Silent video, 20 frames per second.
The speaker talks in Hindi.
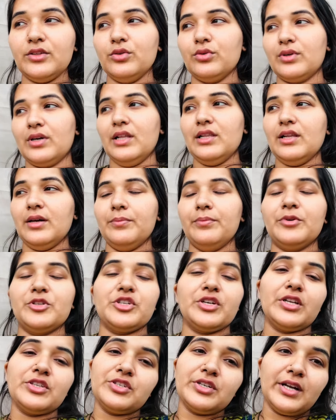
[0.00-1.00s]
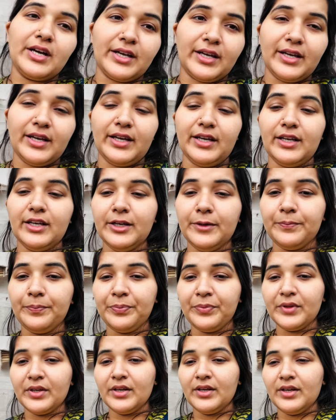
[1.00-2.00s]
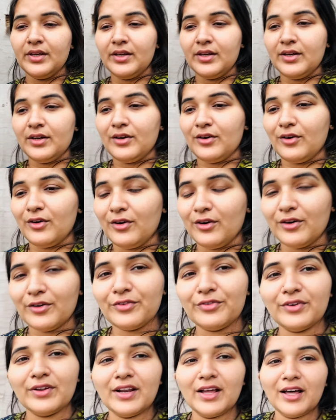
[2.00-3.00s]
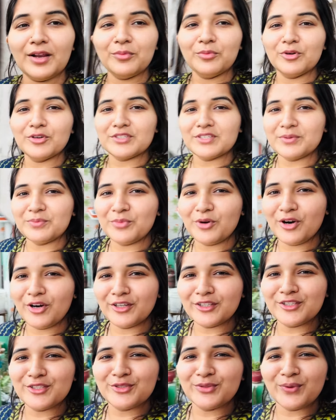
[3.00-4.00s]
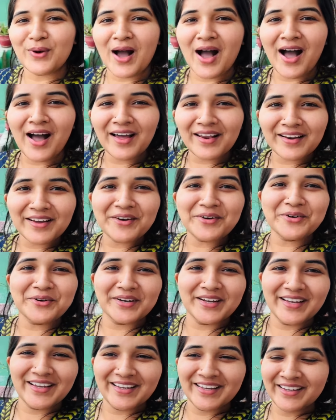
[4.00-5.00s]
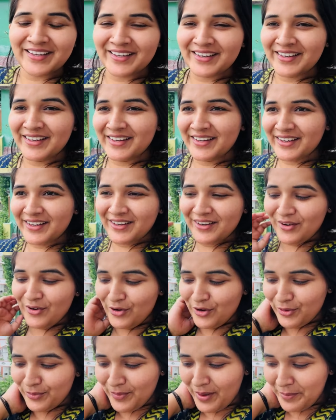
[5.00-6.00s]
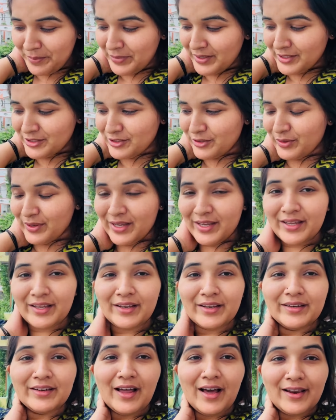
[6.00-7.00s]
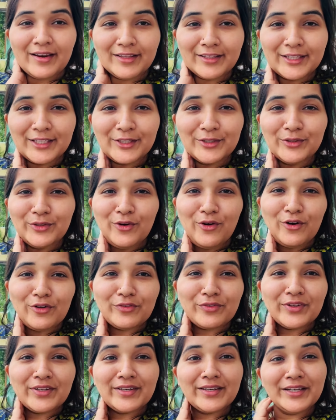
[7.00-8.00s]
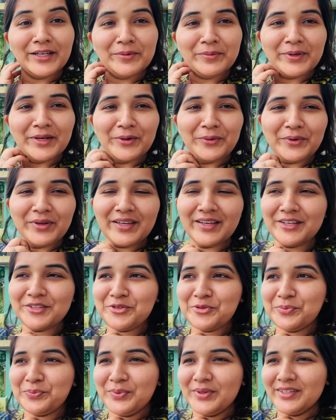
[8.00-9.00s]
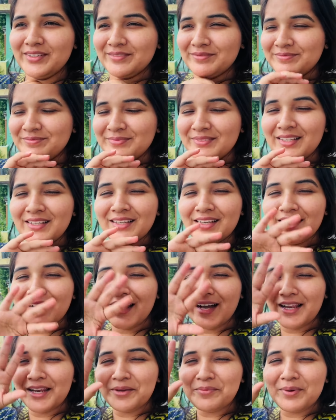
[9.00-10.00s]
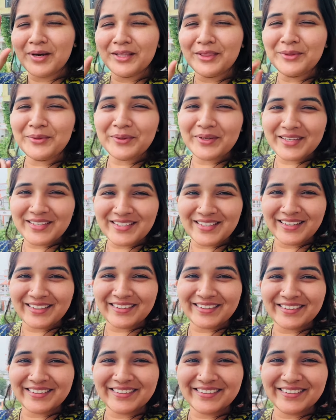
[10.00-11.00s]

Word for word: तो कल हम प्रसाद चढ़ा के आएंगे और फिलहाल मौसम बहुत सुहाना हो रहा है और मैं भी जो है नहा लेती हूँ और फिर रील बनाऊँगी आज ऊपर काले बादलों के साथ